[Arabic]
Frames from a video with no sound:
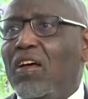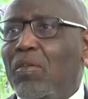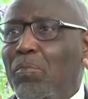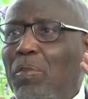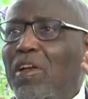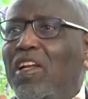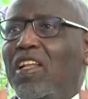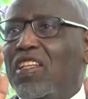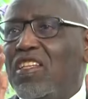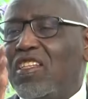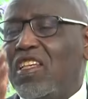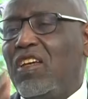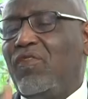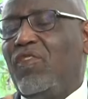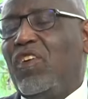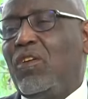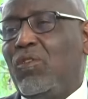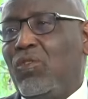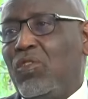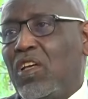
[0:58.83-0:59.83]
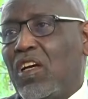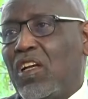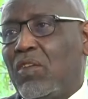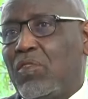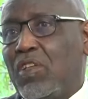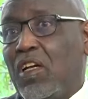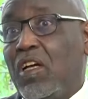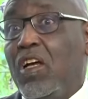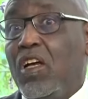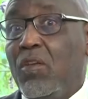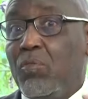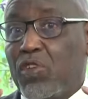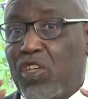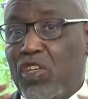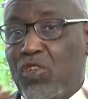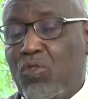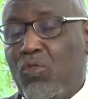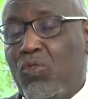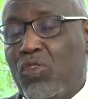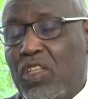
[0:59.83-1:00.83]
ما الذي سيفعله داخل المتعلم
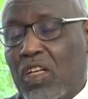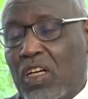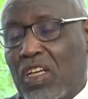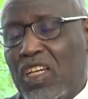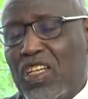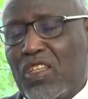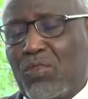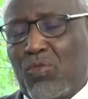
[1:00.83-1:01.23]
كي نقول تركيز